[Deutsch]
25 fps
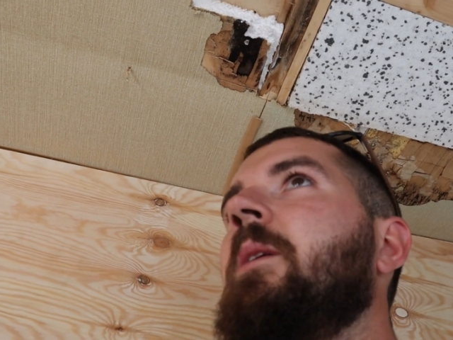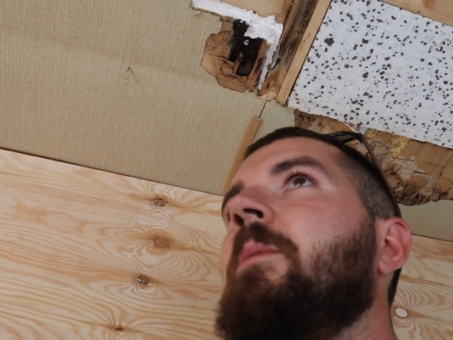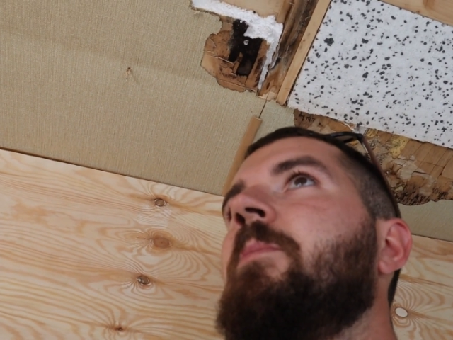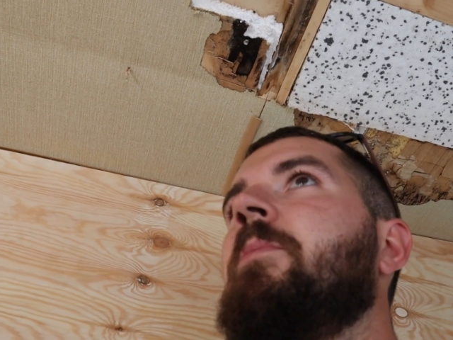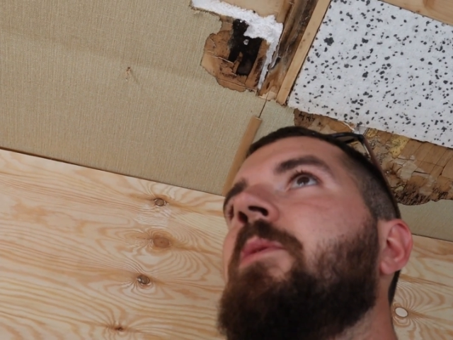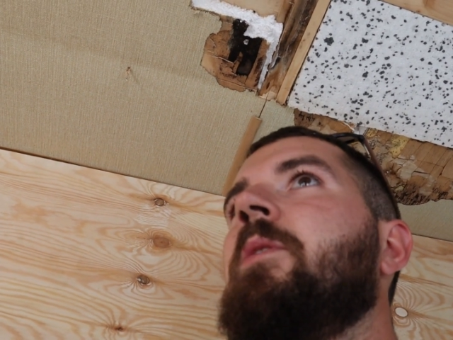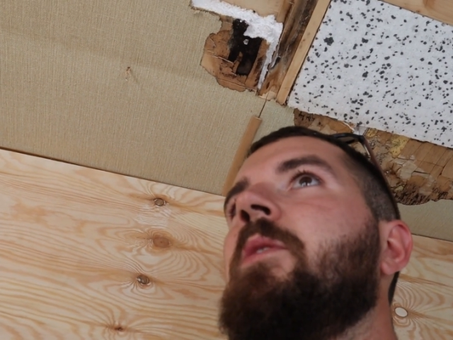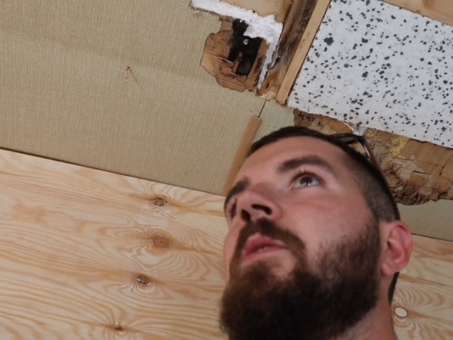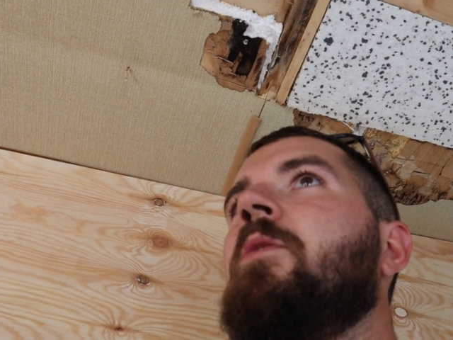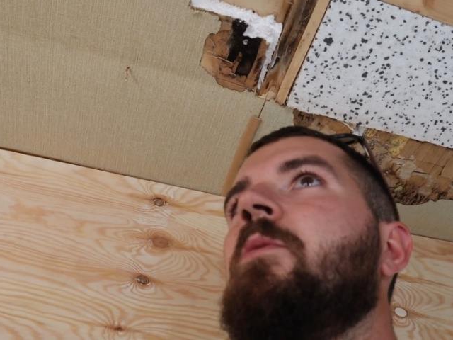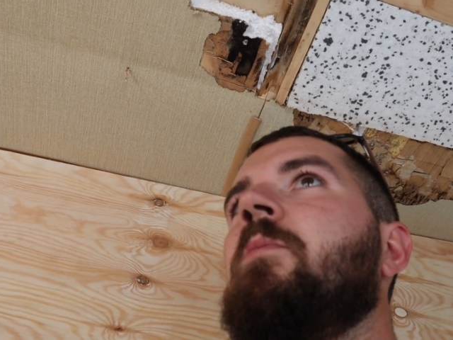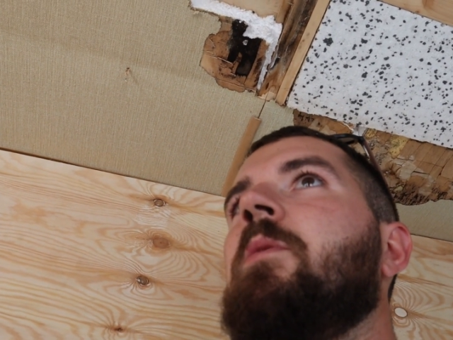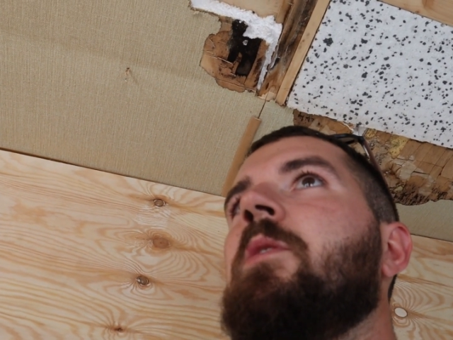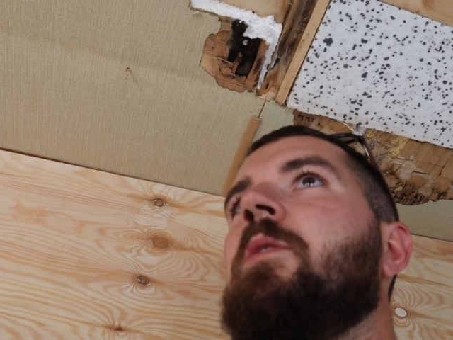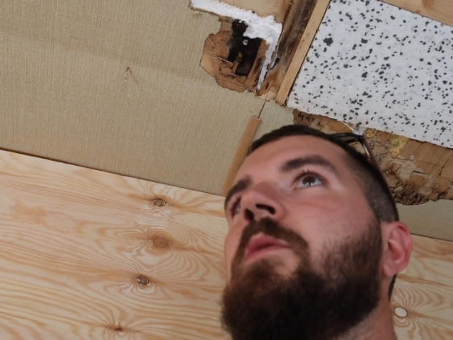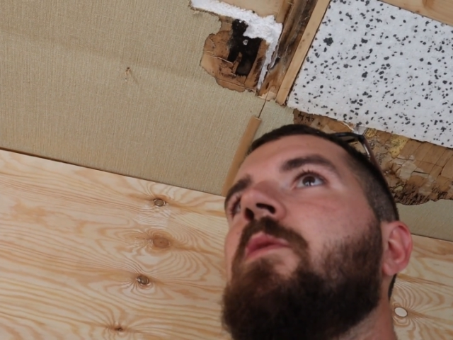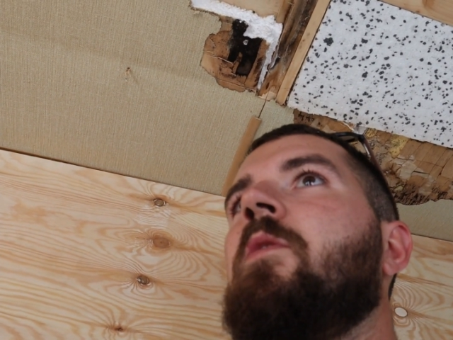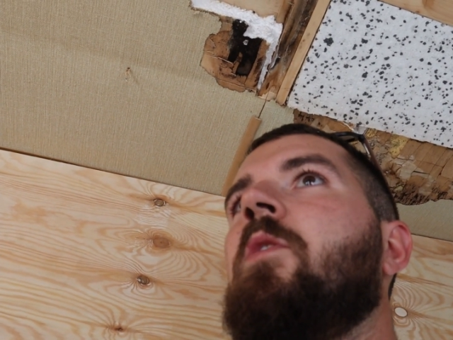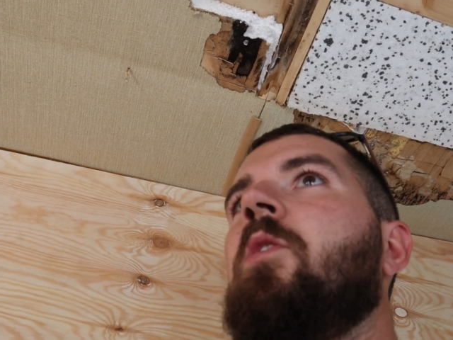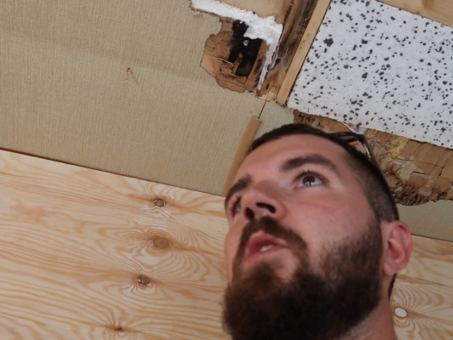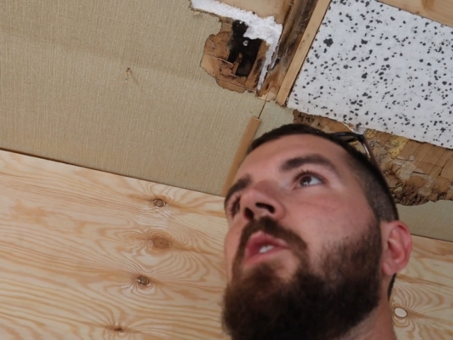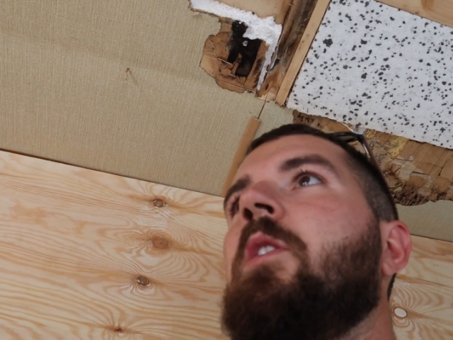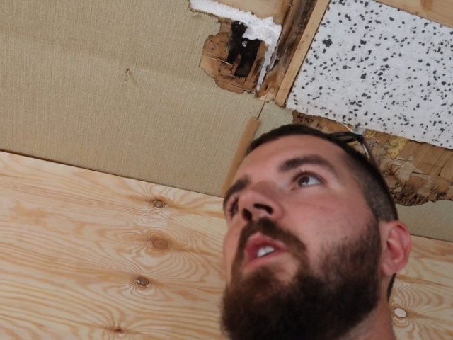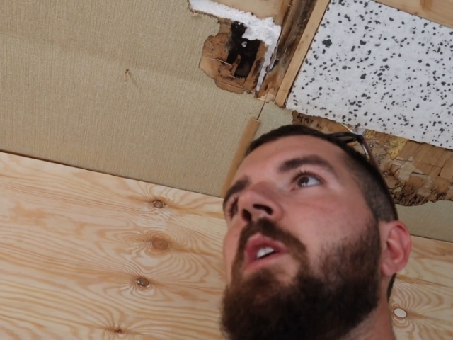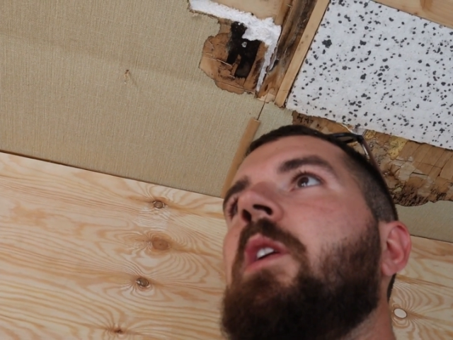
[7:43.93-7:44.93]
gibt übers
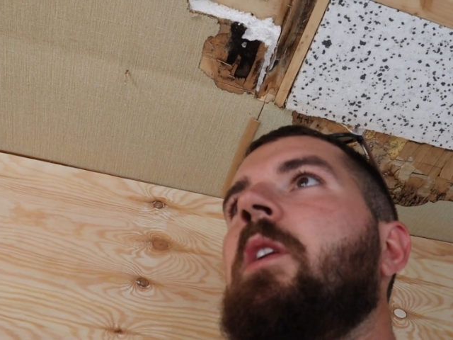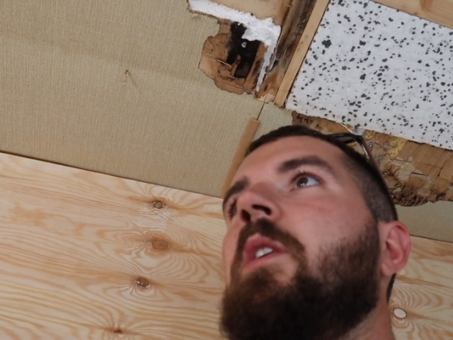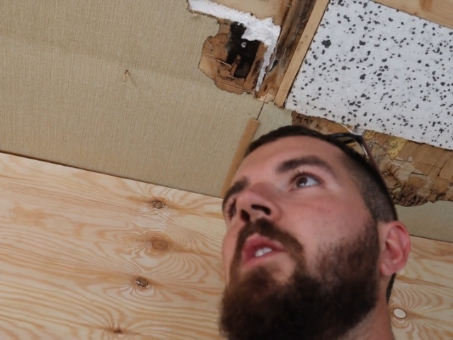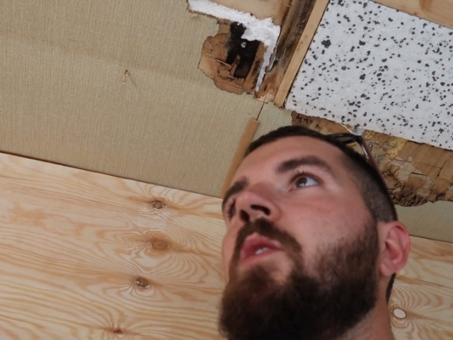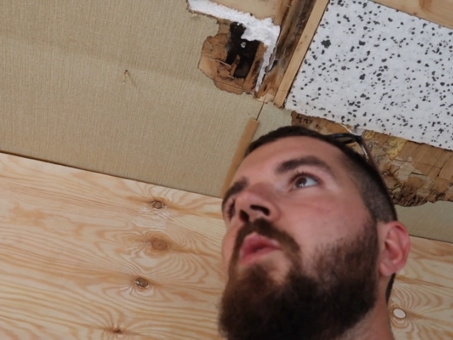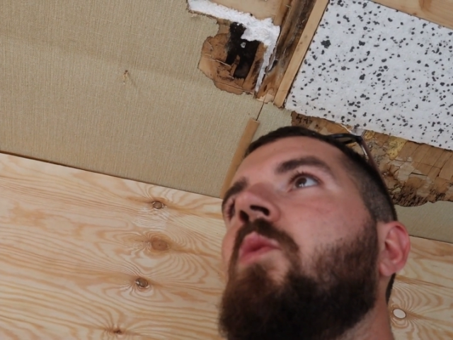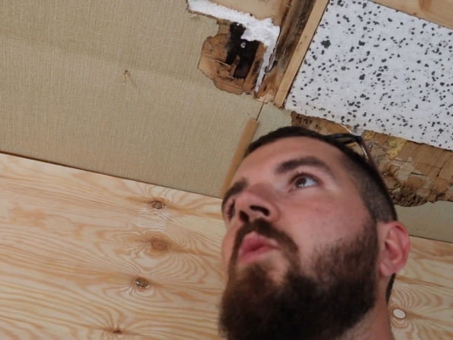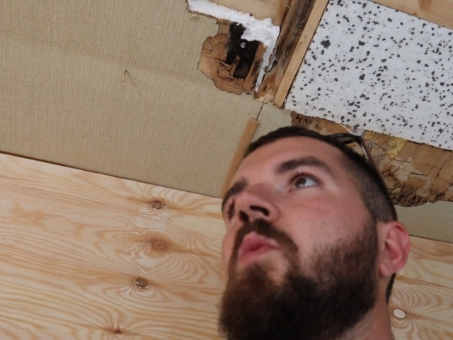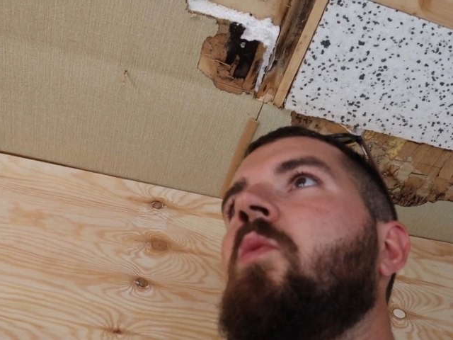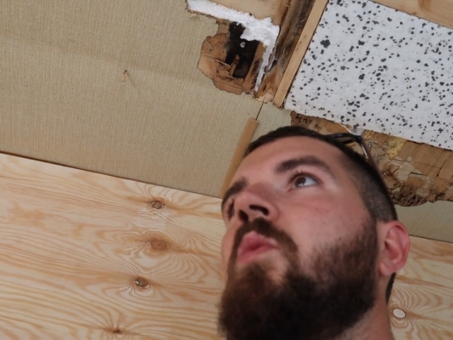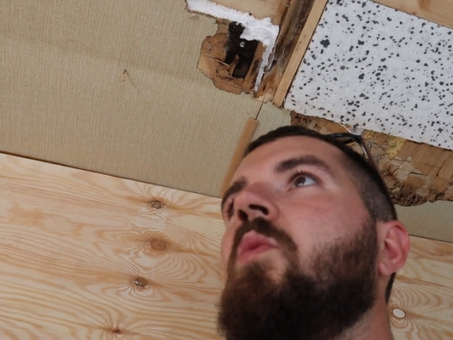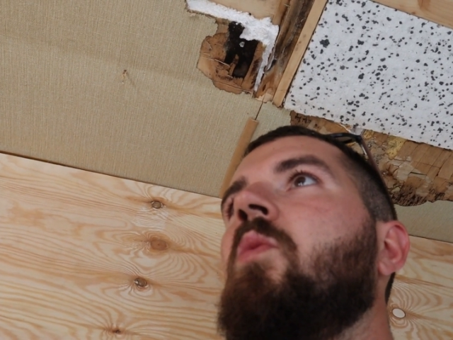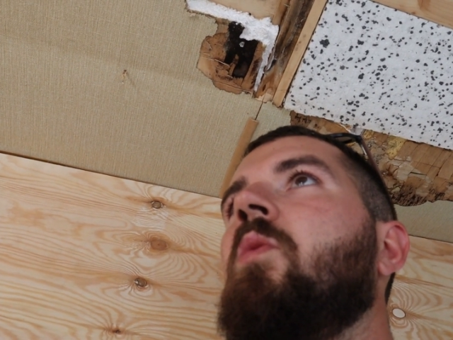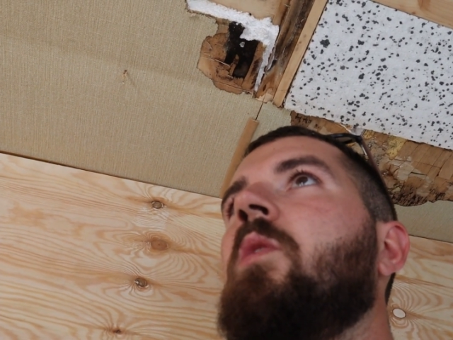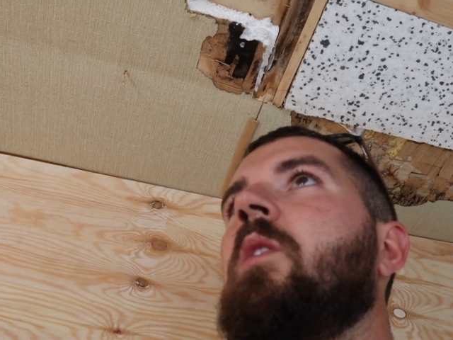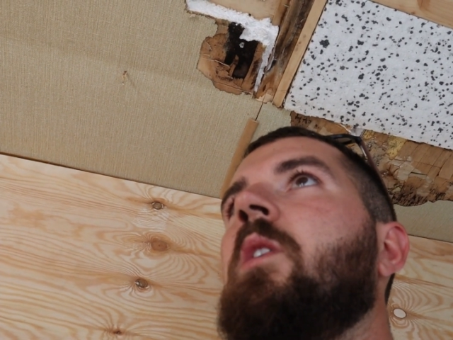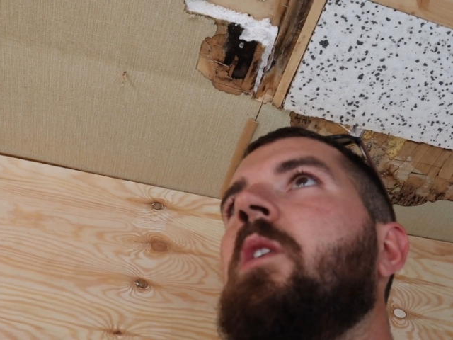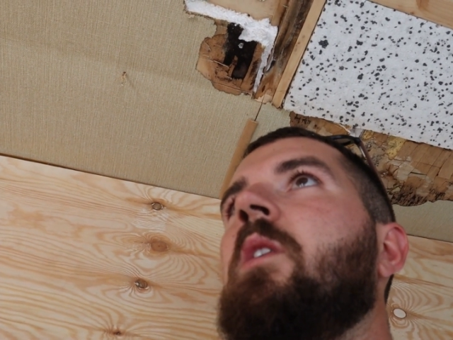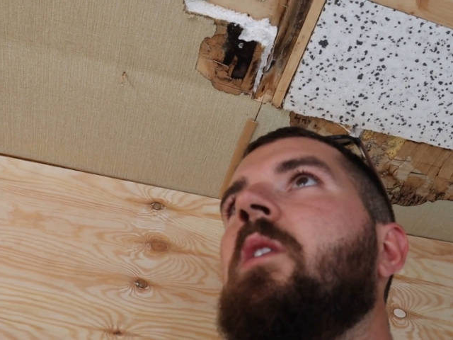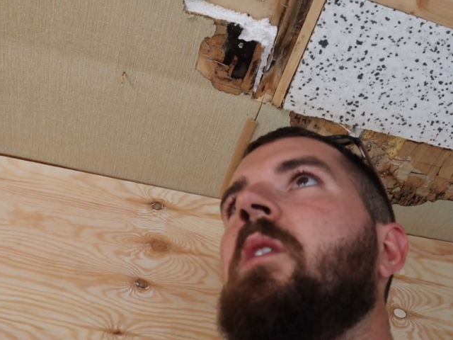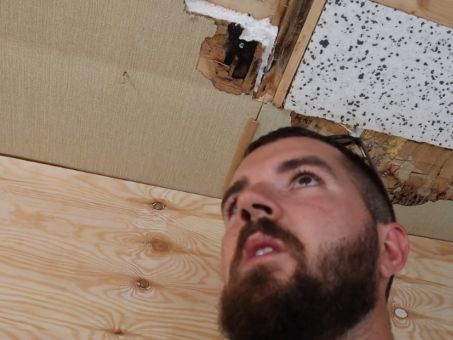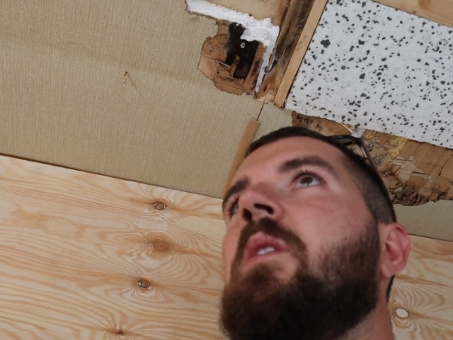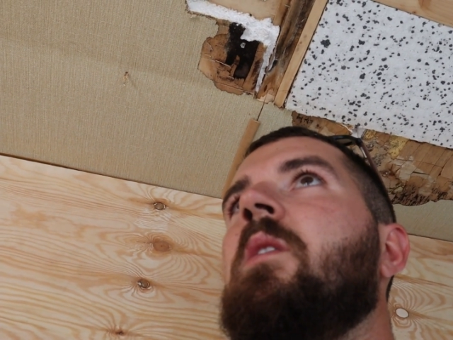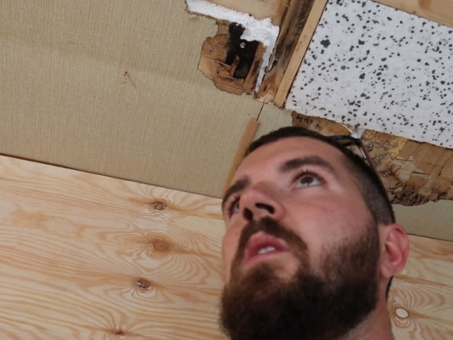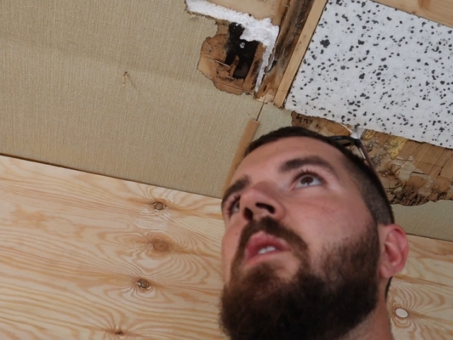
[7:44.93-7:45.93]
Wochenende
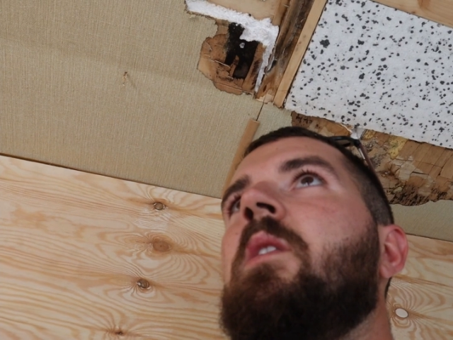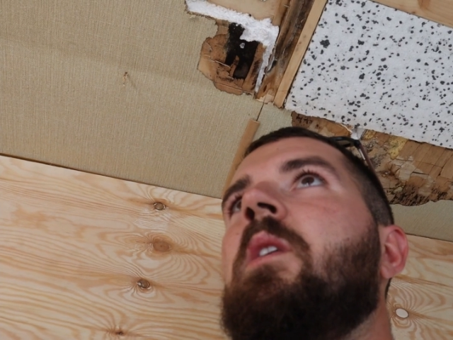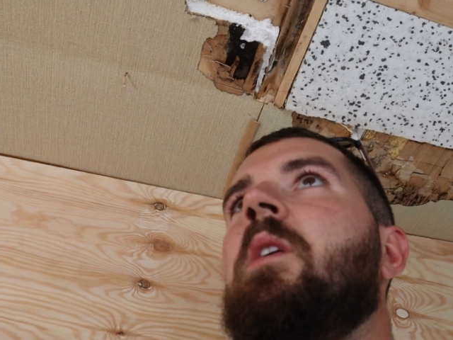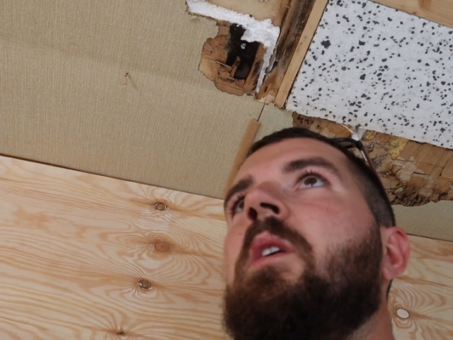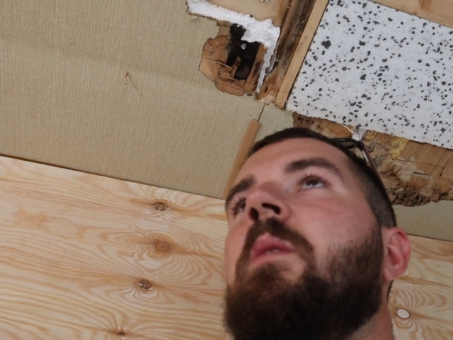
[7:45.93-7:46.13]
oder